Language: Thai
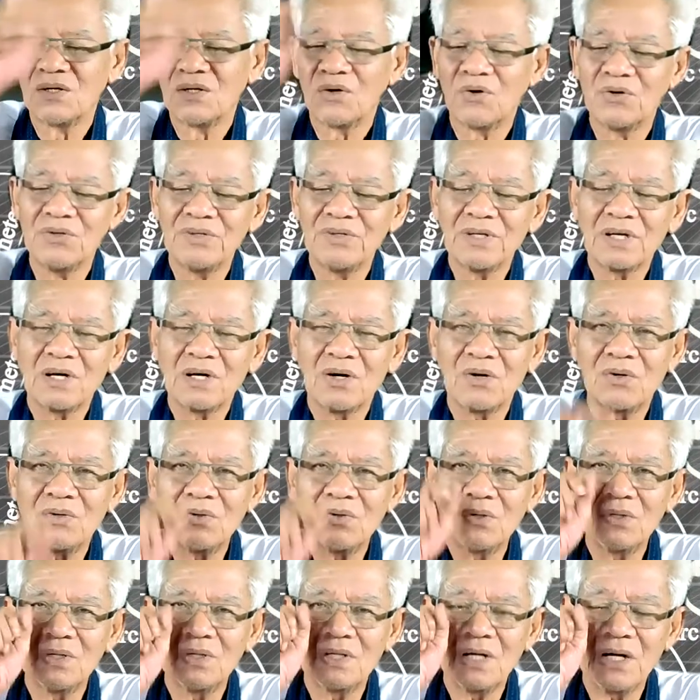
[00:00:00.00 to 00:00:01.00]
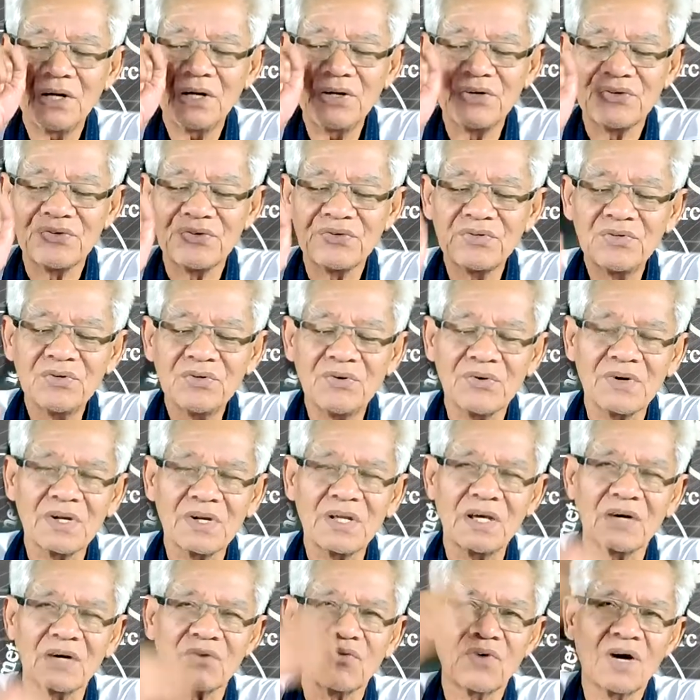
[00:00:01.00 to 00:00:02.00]
คนที่เขาให้ชื่อ
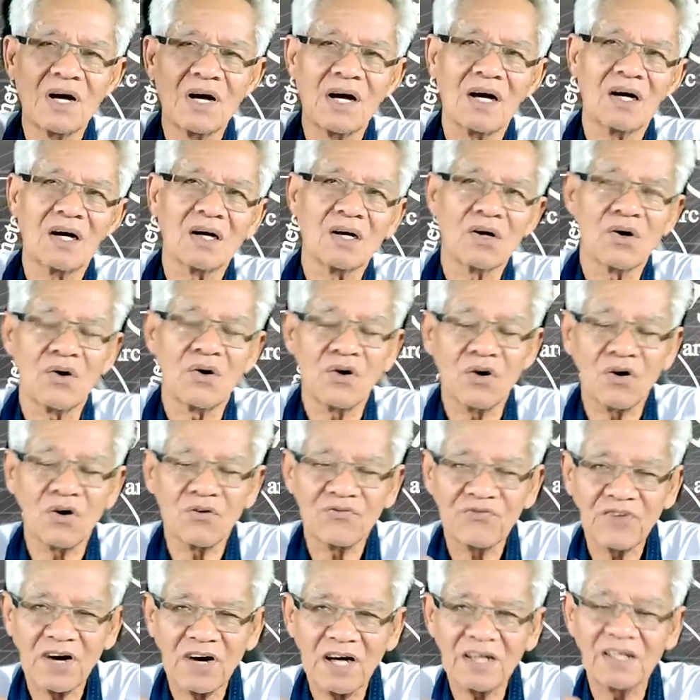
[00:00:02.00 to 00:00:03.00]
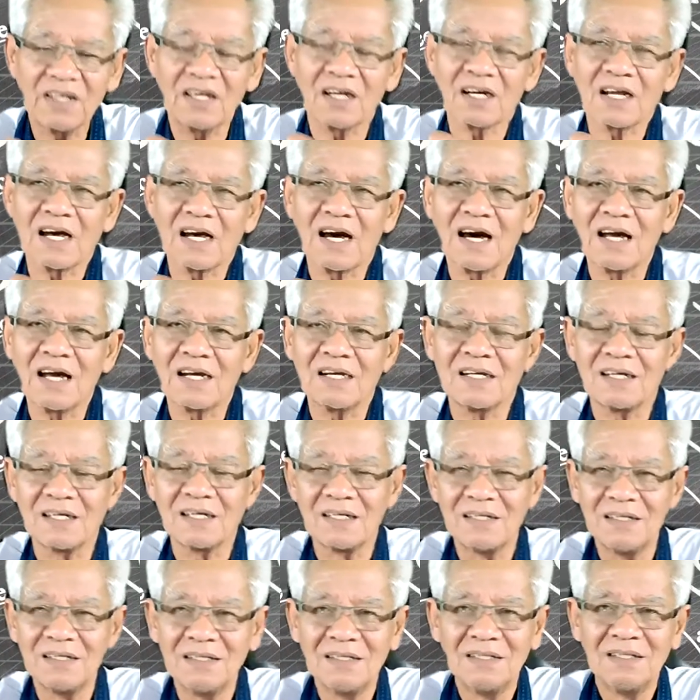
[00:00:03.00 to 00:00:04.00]
เรียกว่าขอบฟ้าเหตุการณ์เนี่ย
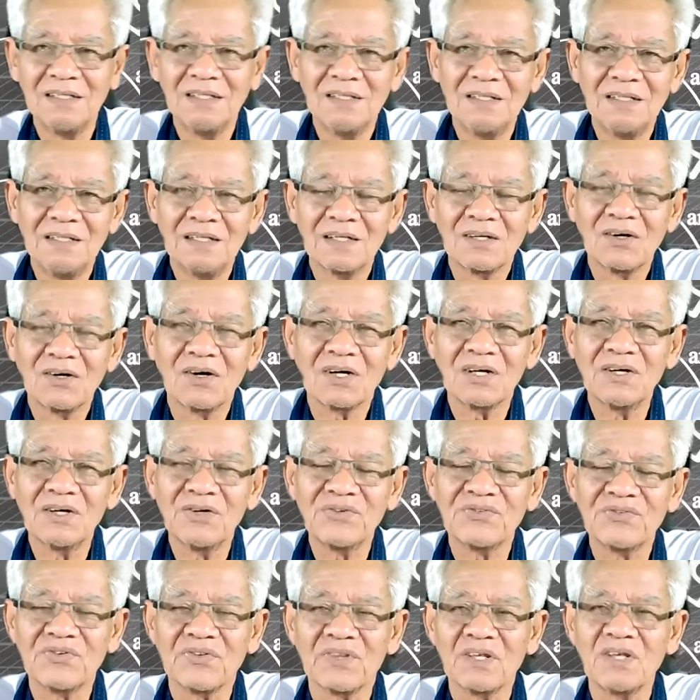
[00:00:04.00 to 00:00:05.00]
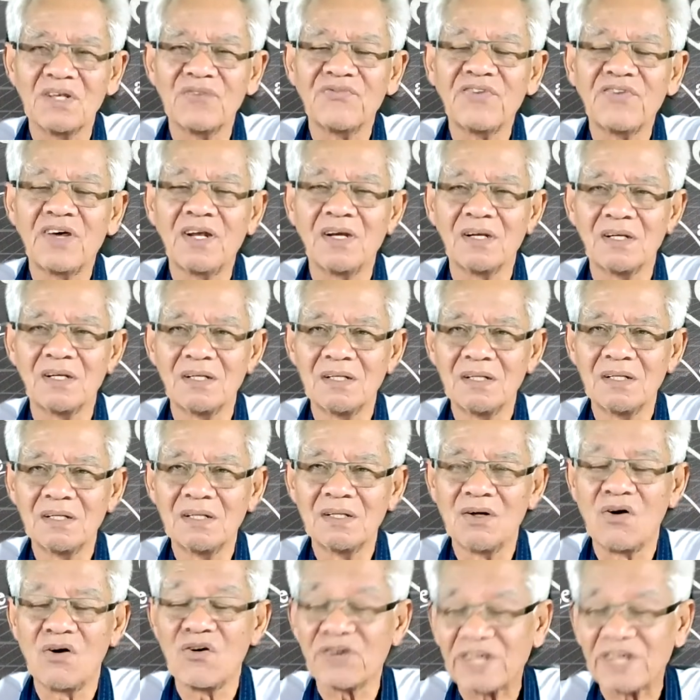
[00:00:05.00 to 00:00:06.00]
ก็คือสตีเฟน
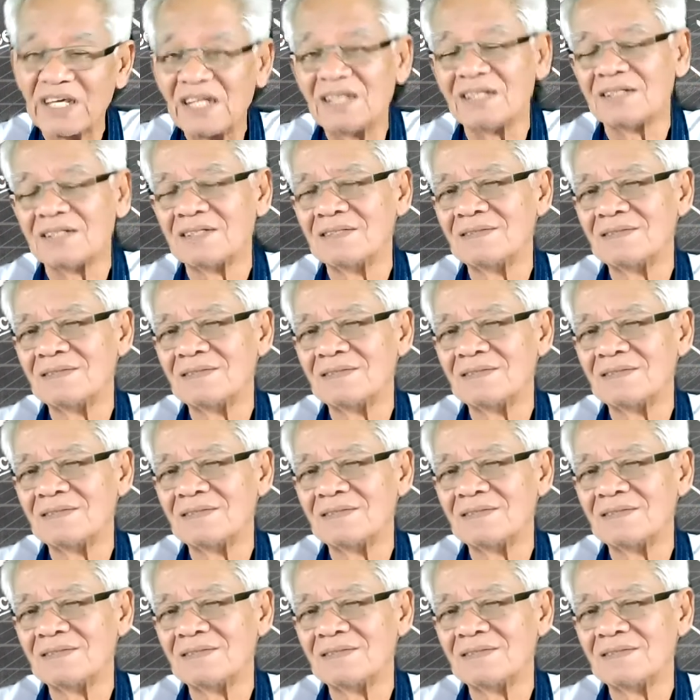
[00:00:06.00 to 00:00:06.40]
ฮอว์กิน